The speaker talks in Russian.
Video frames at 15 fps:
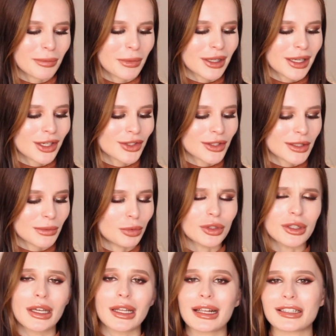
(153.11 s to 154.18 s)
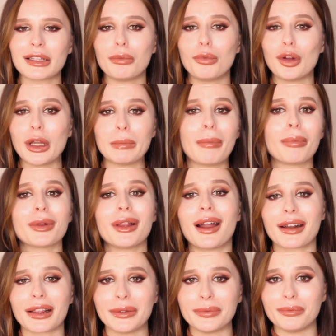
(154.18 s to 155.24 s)
мне кажется, будет гораздо более
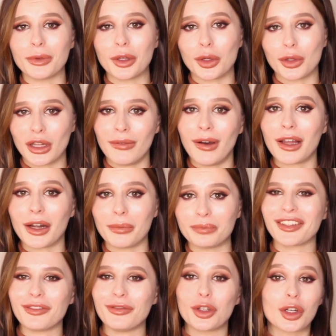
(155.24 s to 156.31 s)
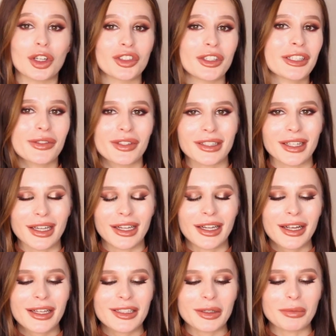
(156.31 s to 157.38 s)
популярным ее товаром в ее рождественской
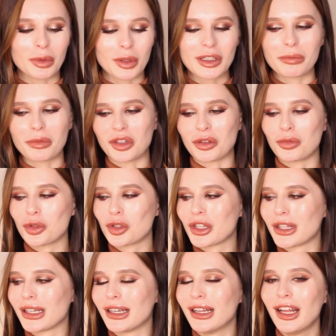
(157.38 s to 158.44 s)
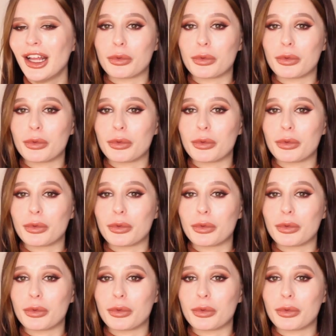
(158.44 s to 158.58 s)
коллекции, просто потому что,